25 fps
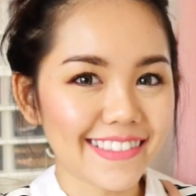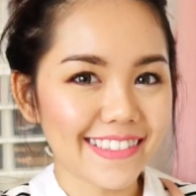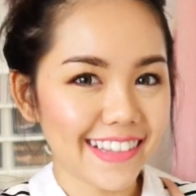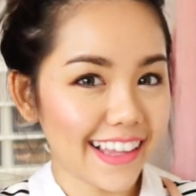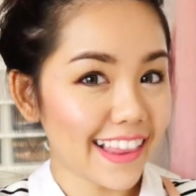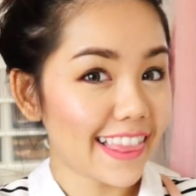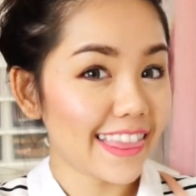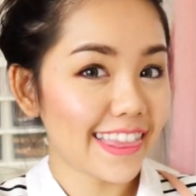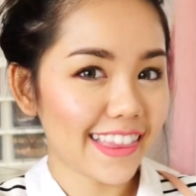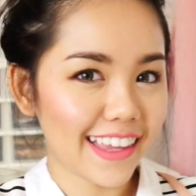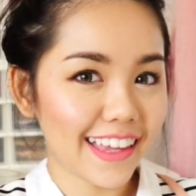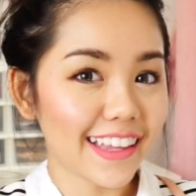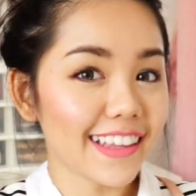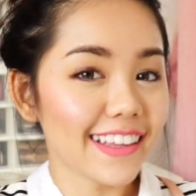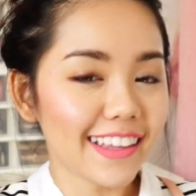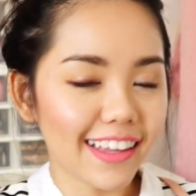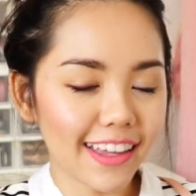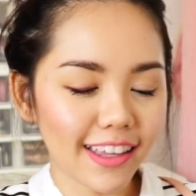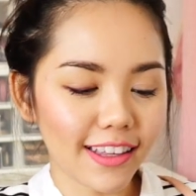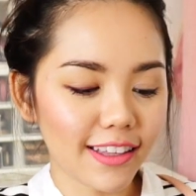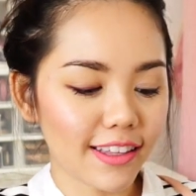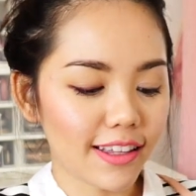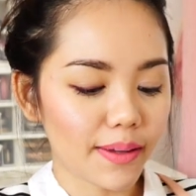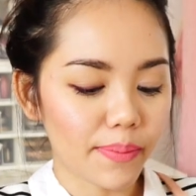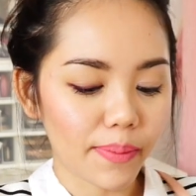
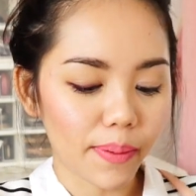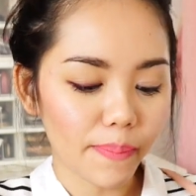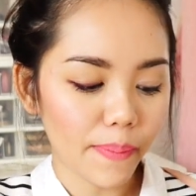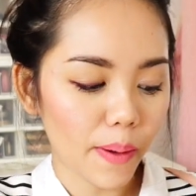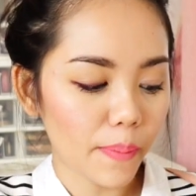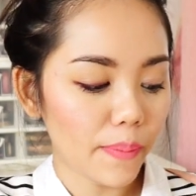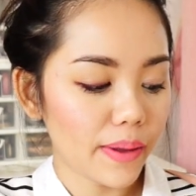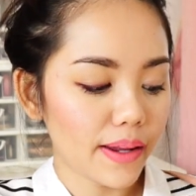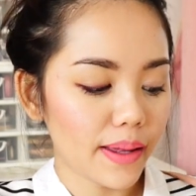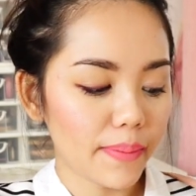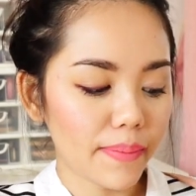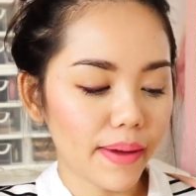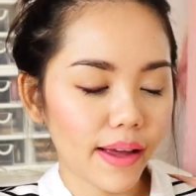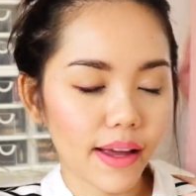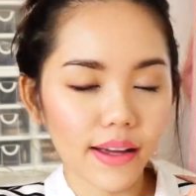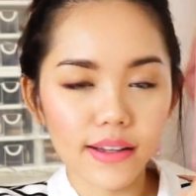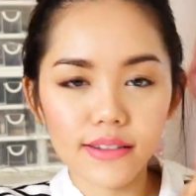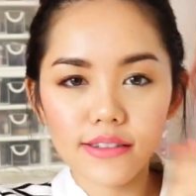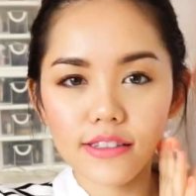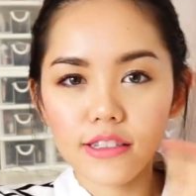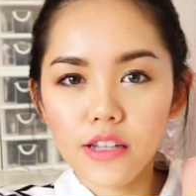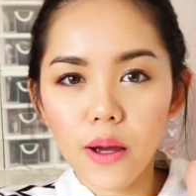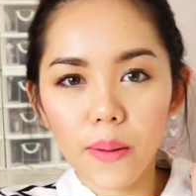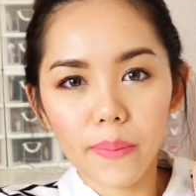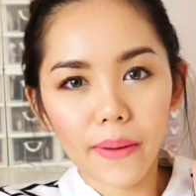อินกับกระเป๋าใบนี้มาก
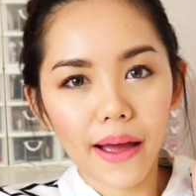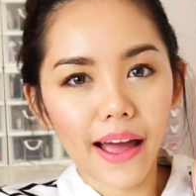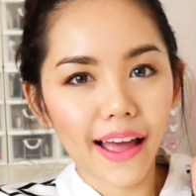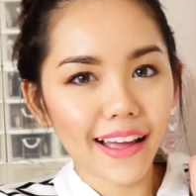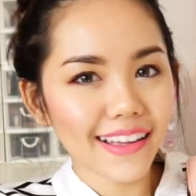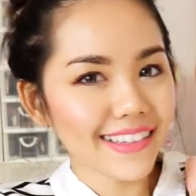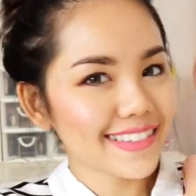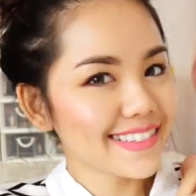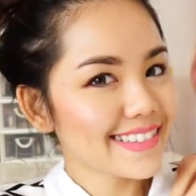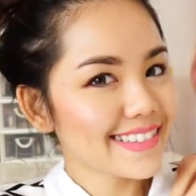ชอบค่ะ